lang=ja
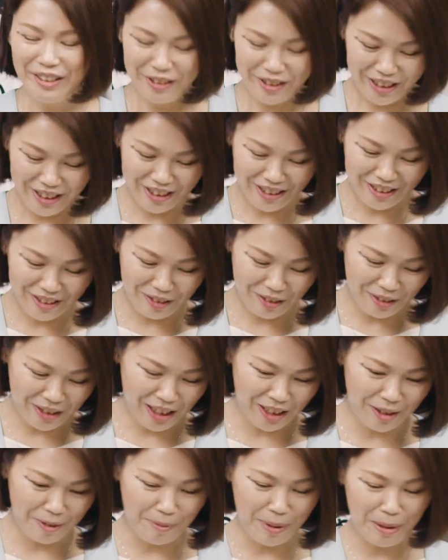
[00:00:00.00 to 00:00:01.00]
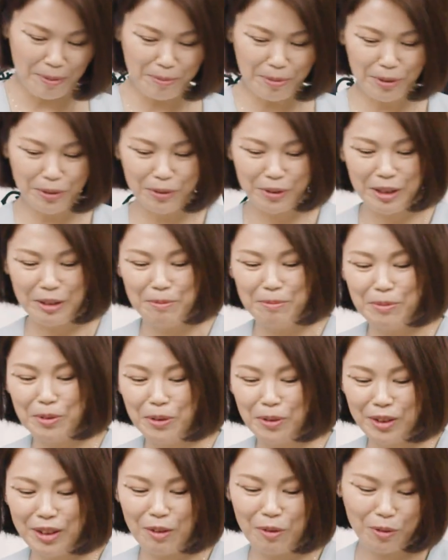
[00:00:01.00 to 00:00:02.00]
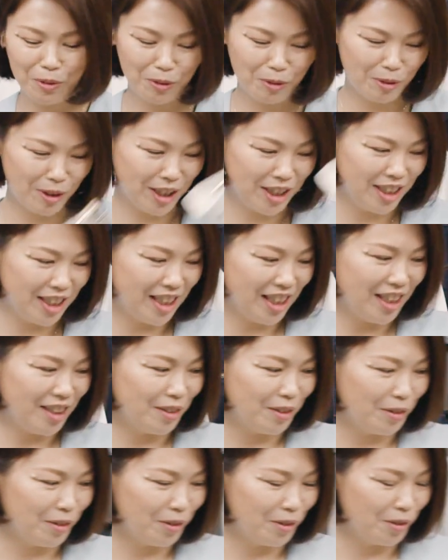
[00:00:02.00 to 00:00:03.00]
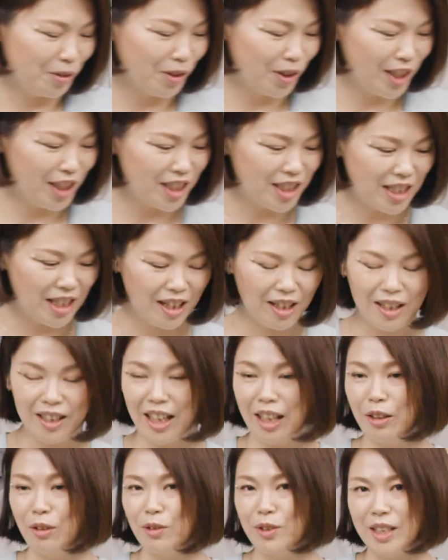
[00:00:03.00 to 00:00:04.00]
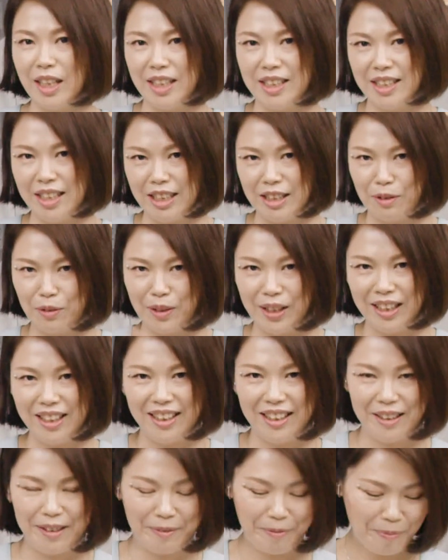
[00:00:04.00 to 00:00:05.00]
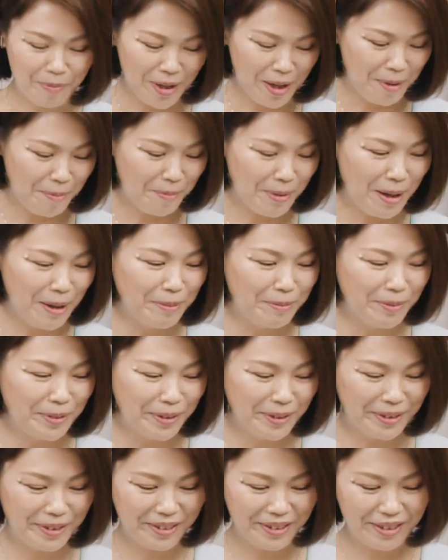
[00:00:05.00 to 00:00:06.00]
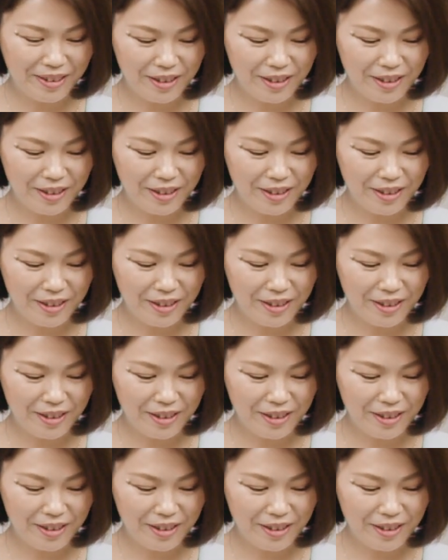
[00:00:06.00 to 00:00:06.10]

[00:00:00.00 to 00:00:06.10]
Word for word: ね、なんかバンブーの陰謀って本当は言いたいけど怒られてカットされちゃいそうだから、バンブーパワ